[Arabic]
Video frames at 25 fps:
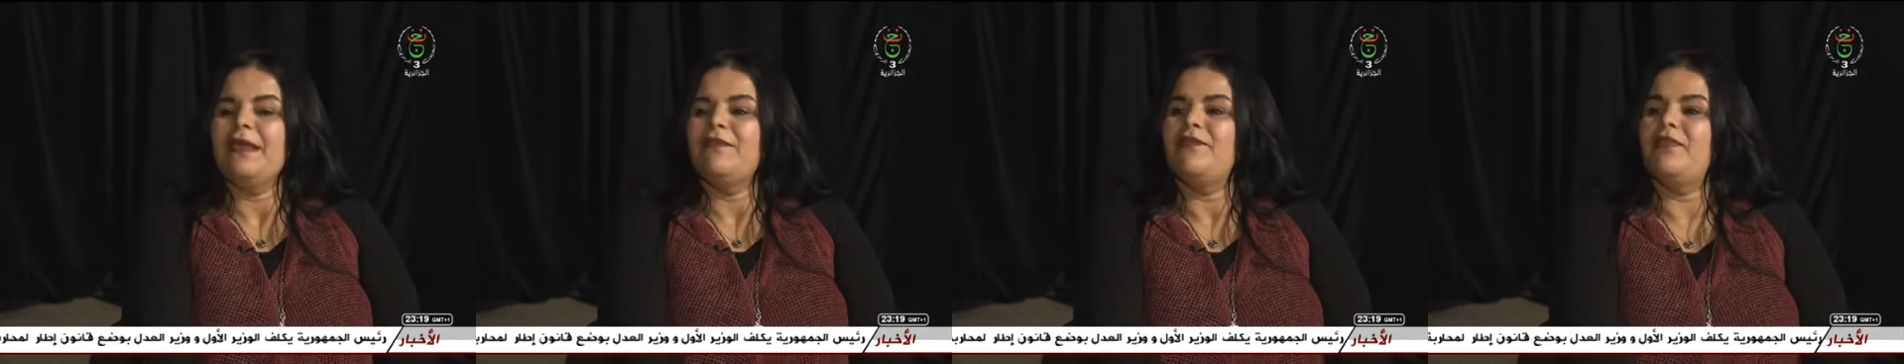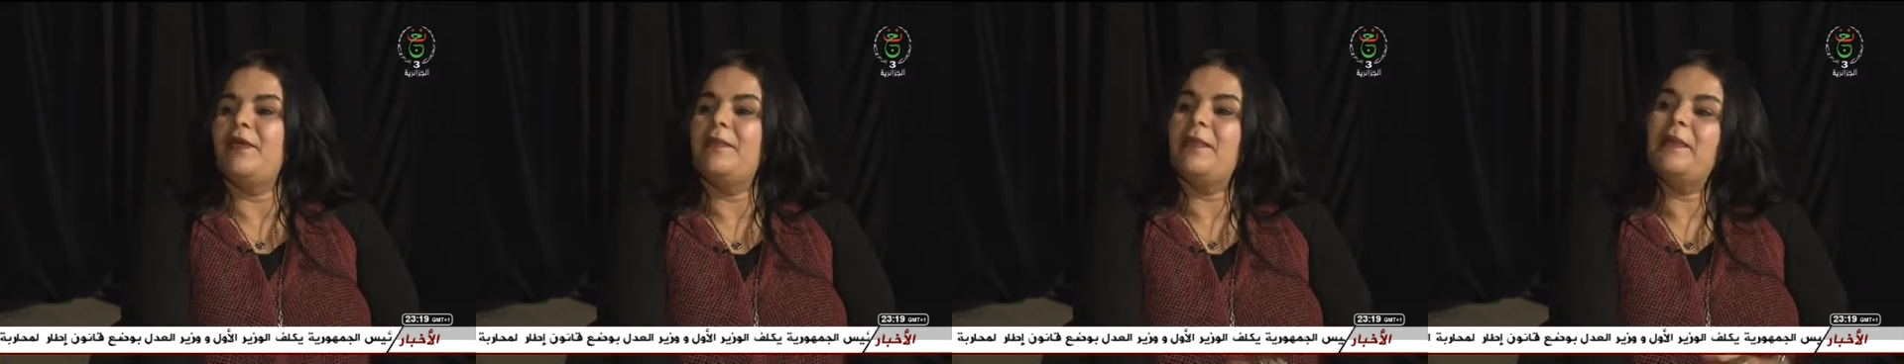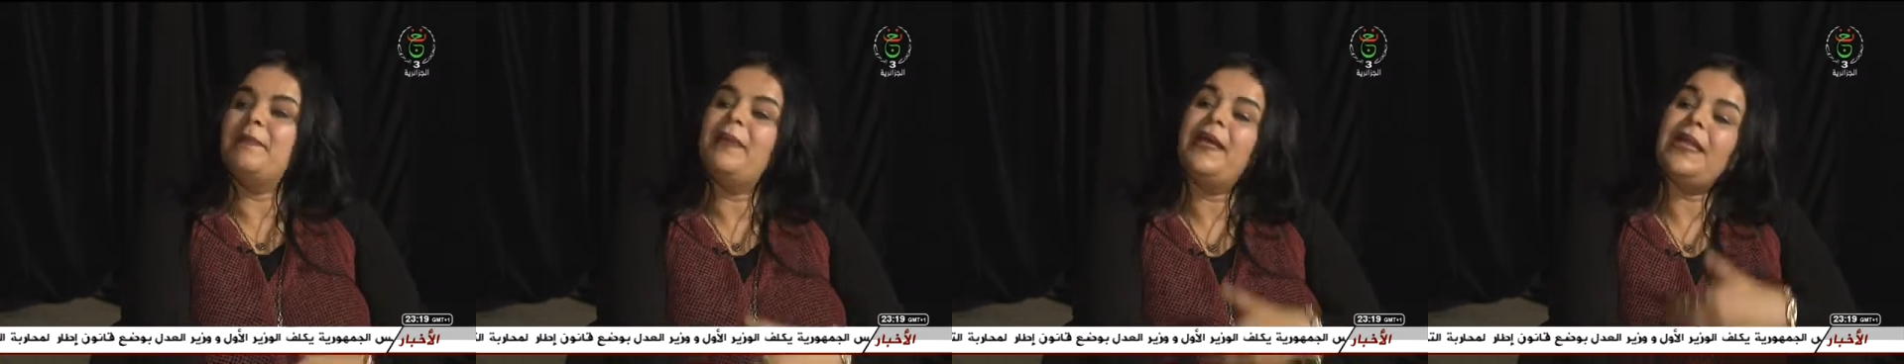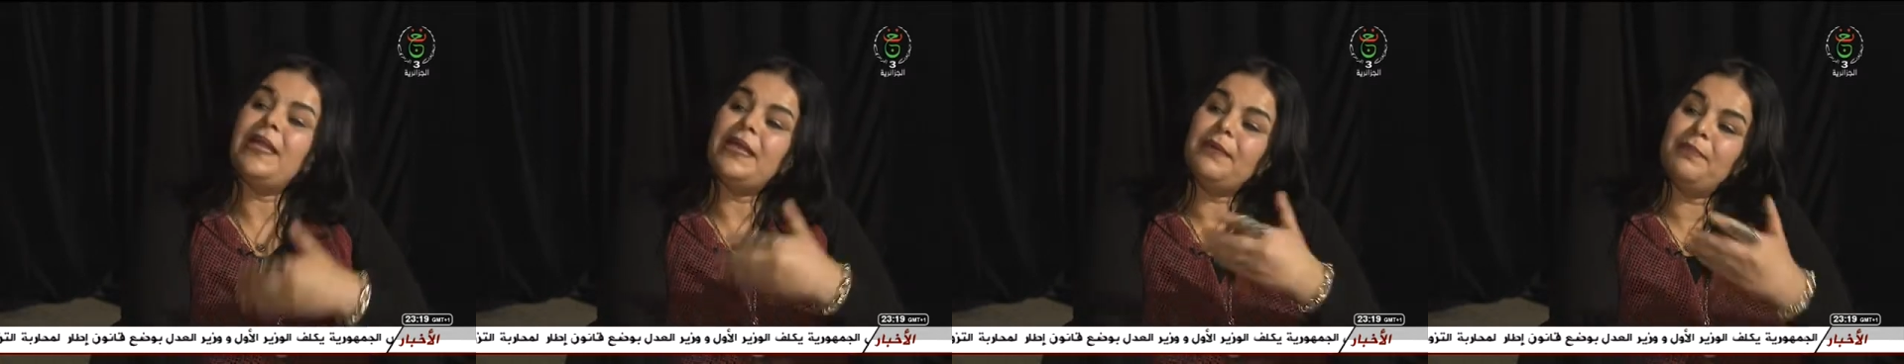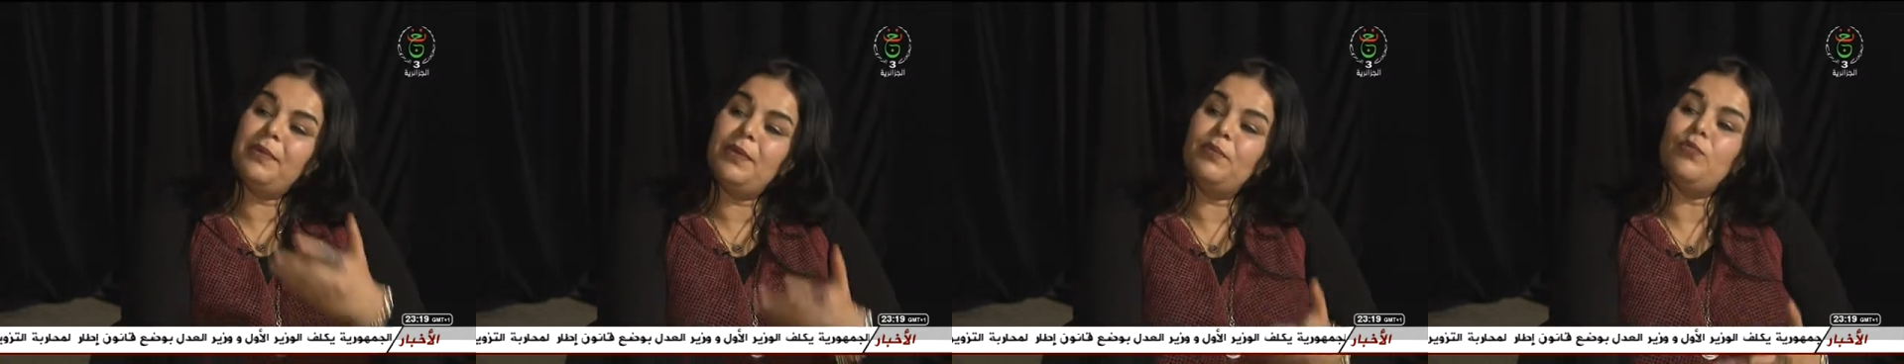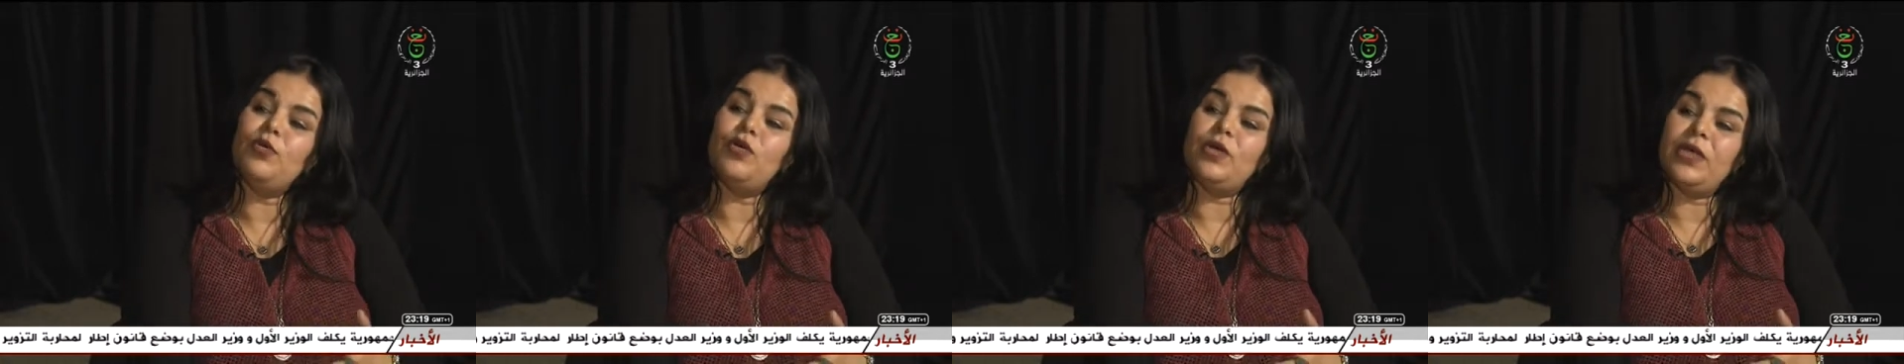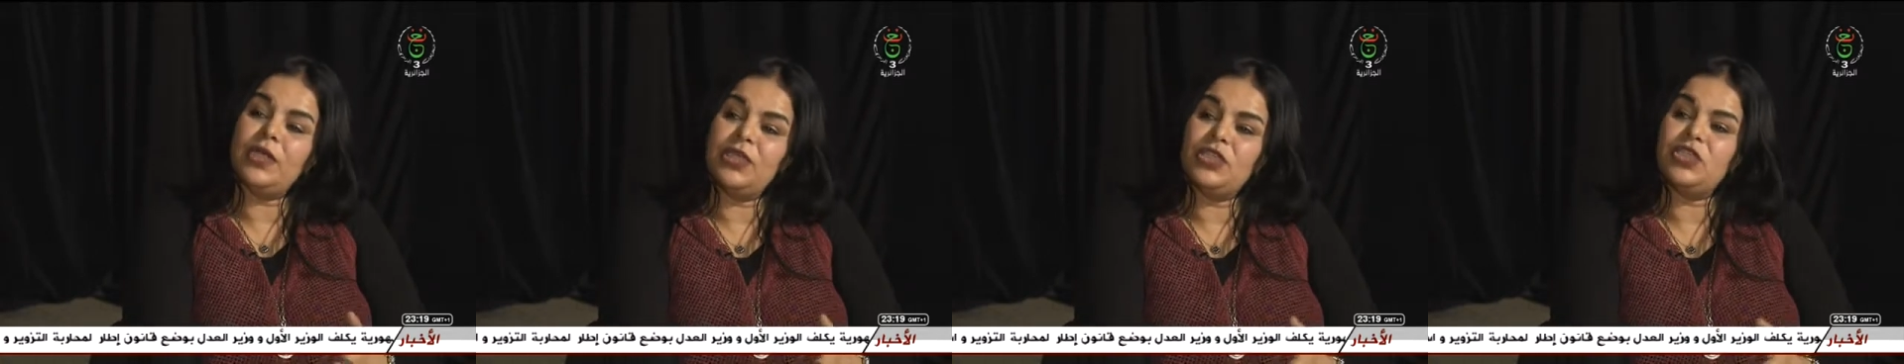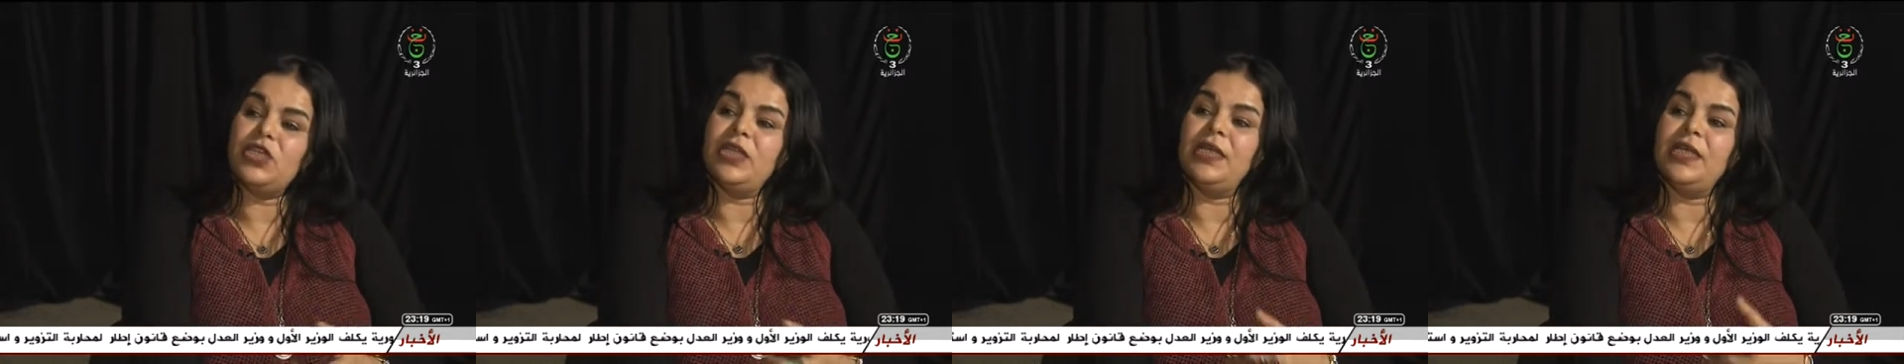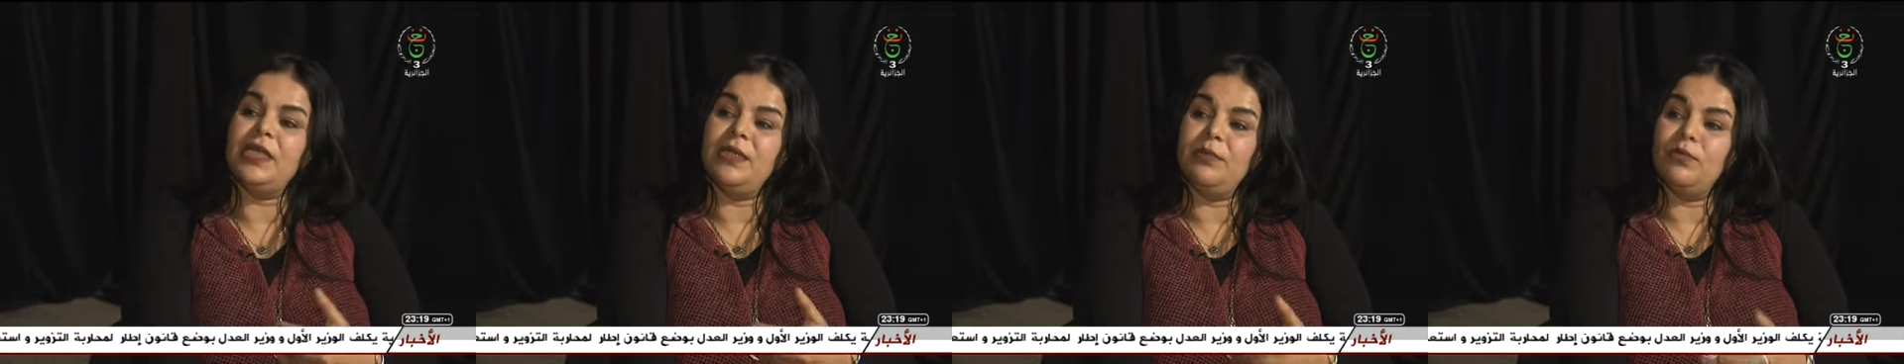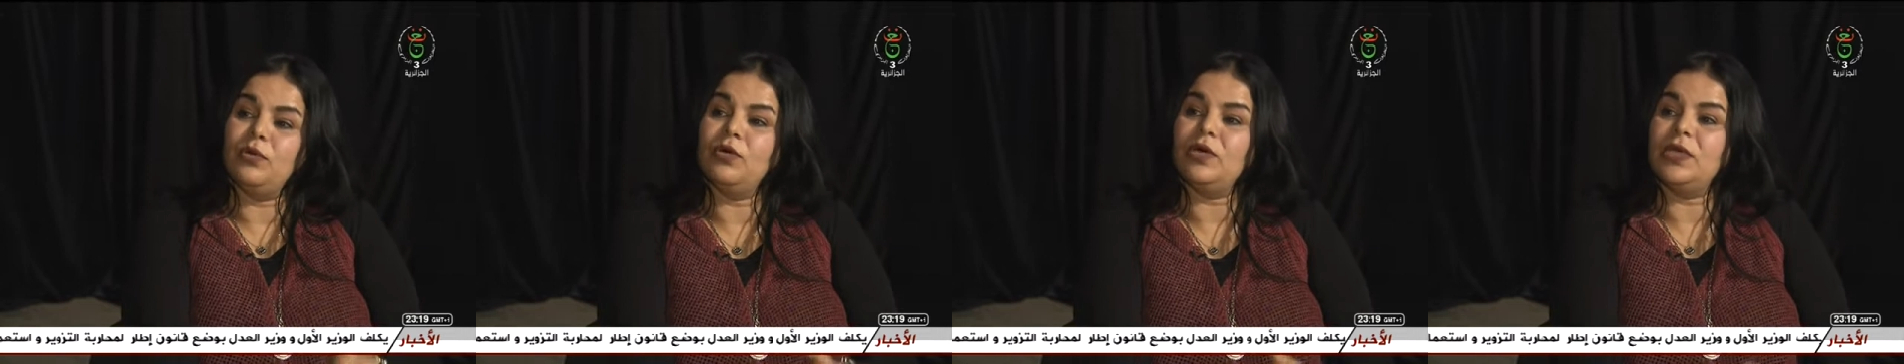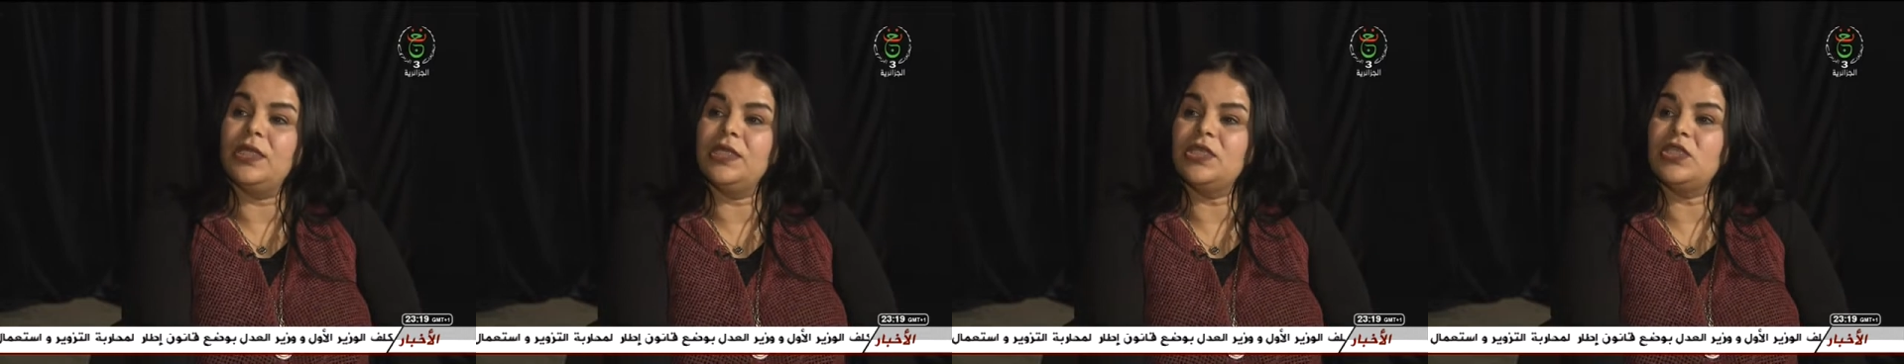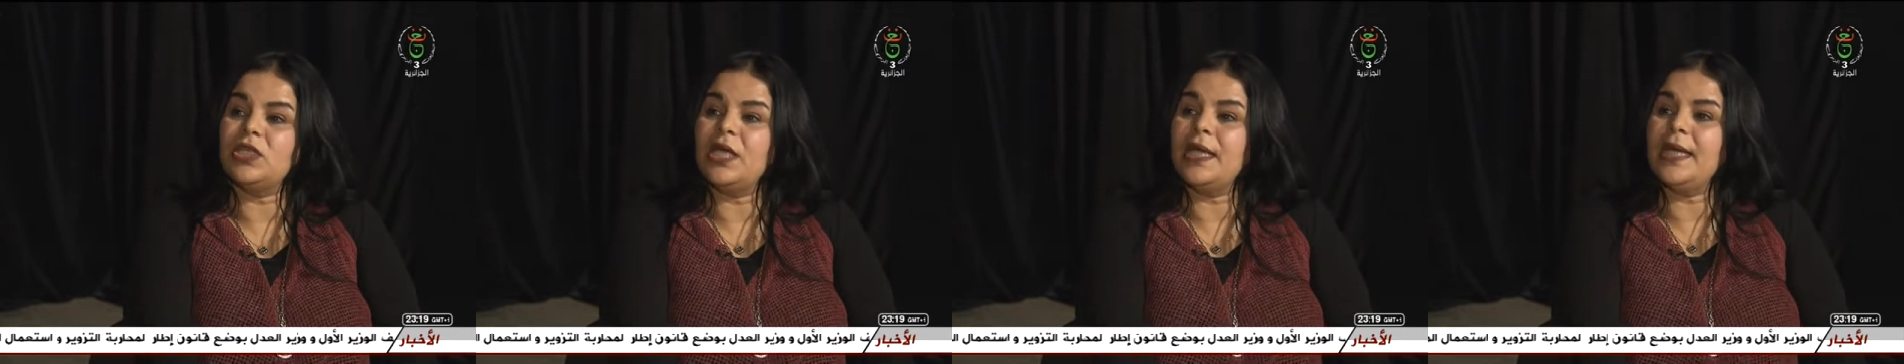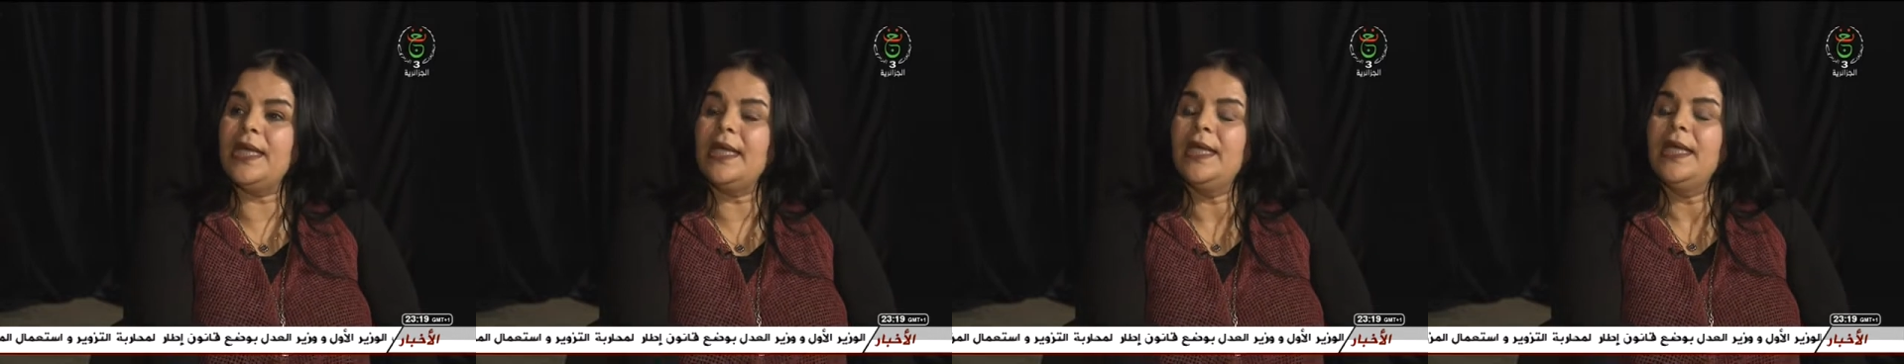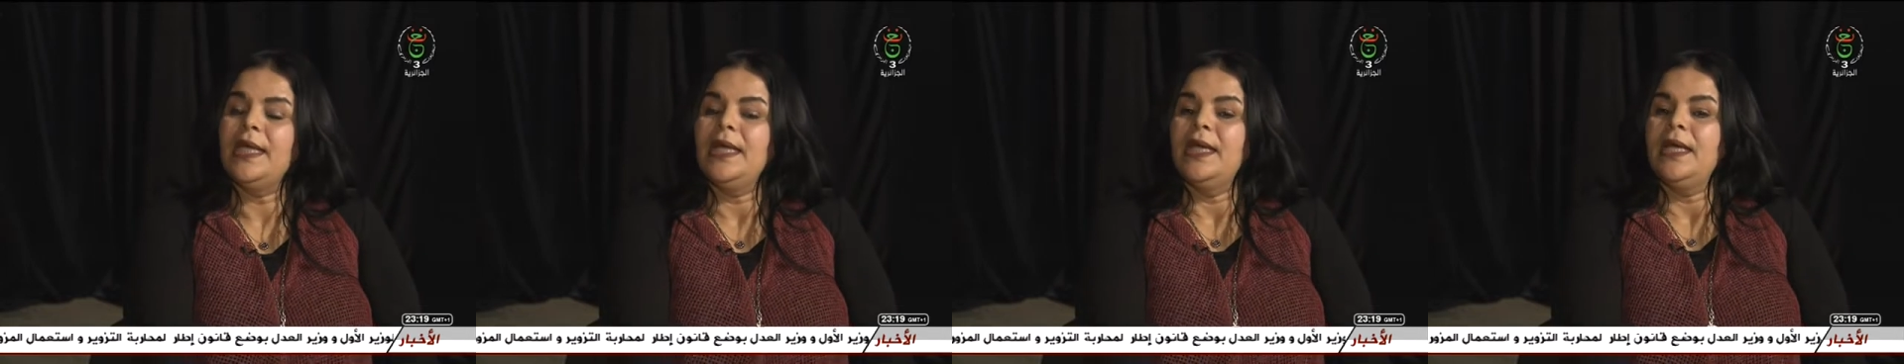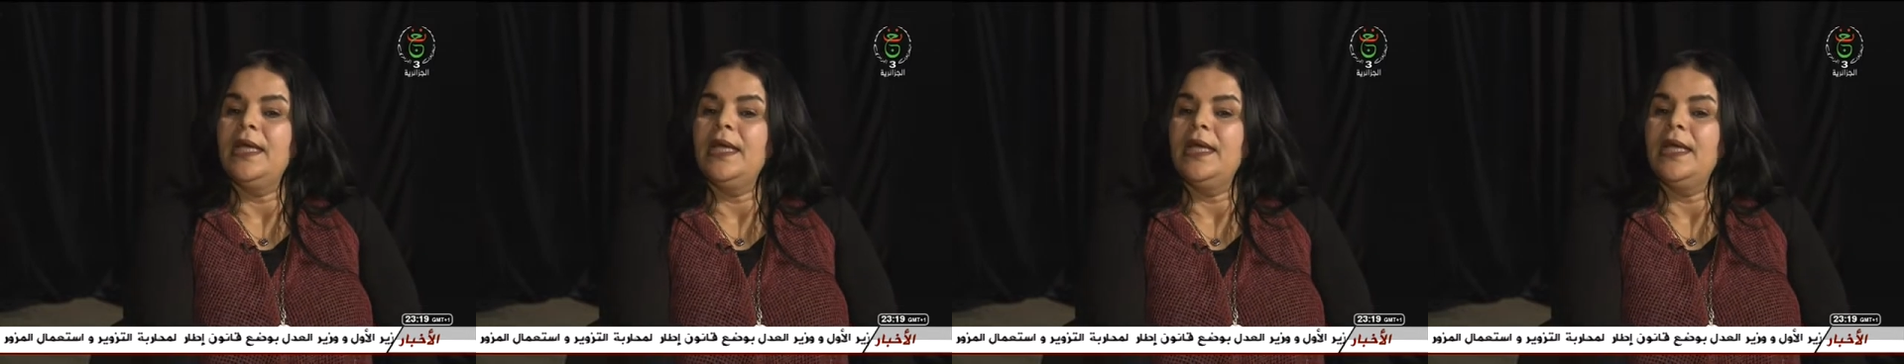فما بالك بالمخرجه يعني المخرجه